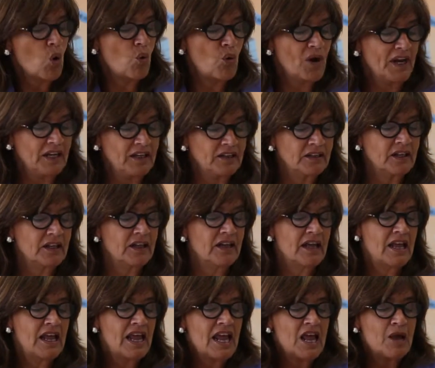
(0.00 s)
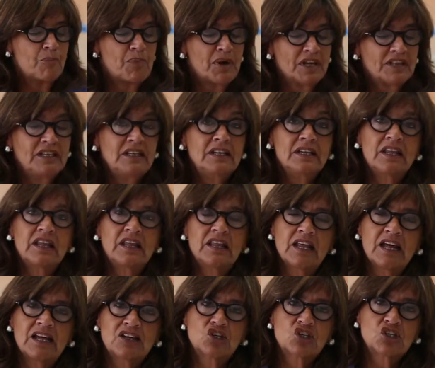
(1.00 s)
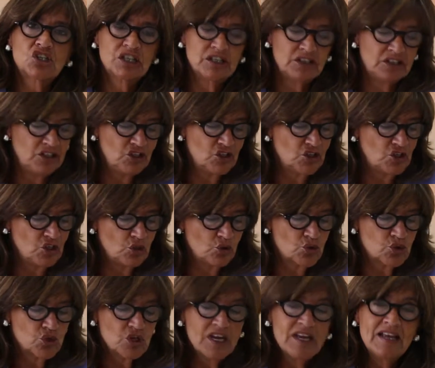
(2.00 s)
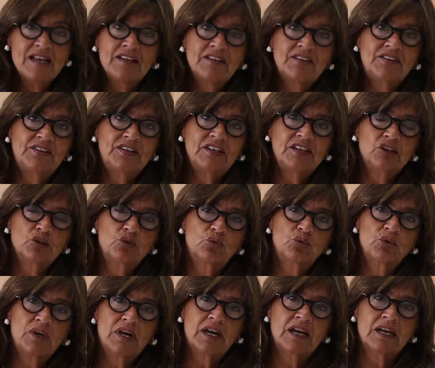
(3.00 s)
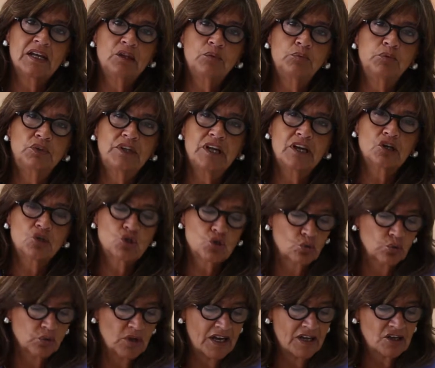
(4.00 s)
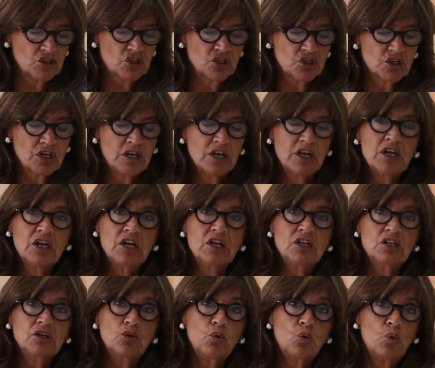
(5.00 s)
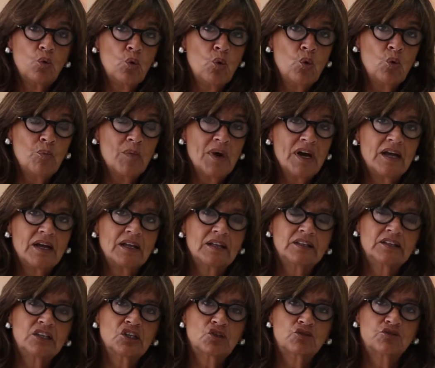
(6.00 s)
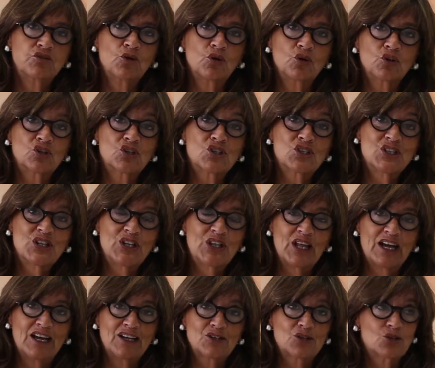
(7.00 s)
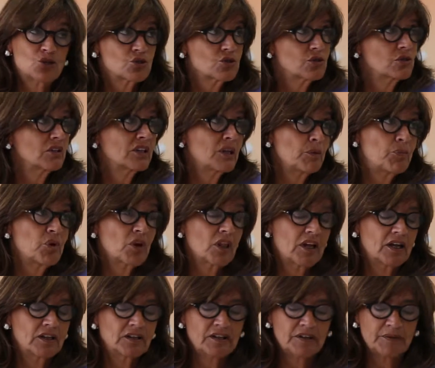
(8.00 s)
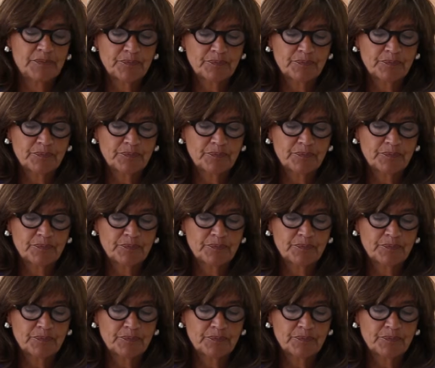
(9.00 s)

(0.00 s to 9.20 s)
ou ainda a partilha de dados estatísticos, sendo a rede de bibliotecas escolares uma das fontes de dados da Pordata.